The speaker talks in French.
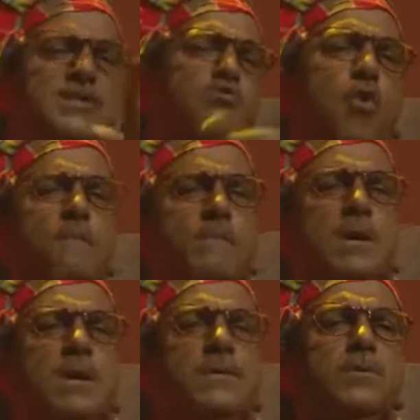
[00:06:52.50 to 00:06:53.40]
un petit
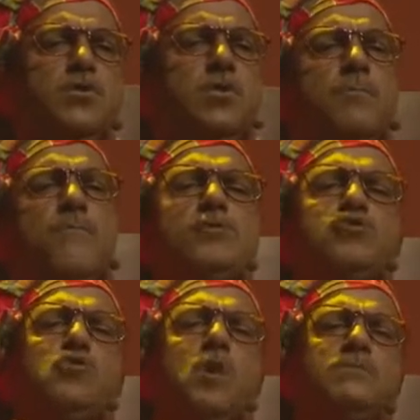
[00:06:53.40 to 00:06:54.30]
rhum Non,
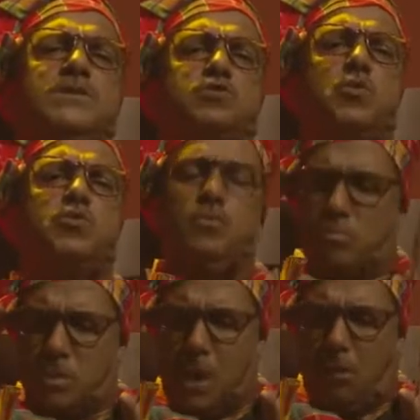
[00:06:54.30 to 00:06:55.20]
pas de rhum, c'est trop
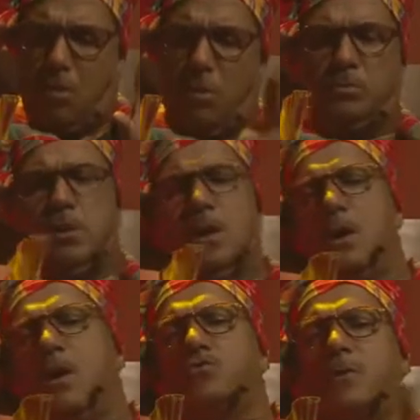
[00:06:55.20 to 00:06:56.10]
tôt. D'accord.
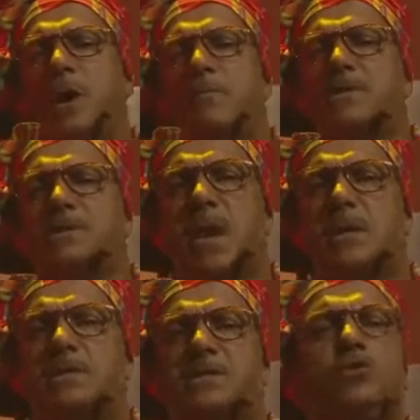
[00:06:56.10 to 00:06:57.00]
En tout cas
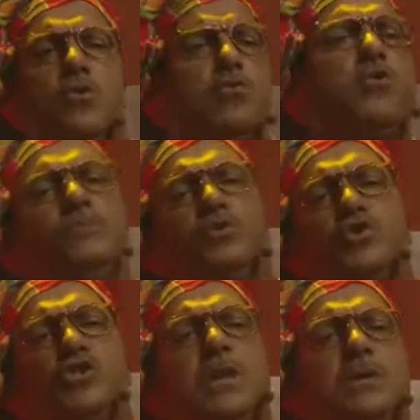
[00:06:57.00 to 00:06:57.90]
Pascal, si le rhum
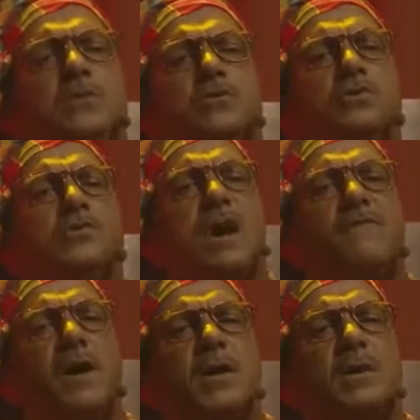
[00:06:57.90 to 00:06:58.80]
te gêne dans ton
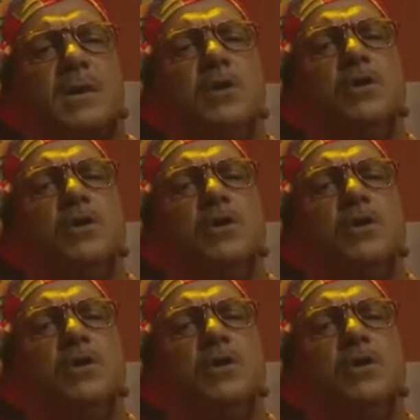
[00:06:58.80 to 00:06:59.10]
travail,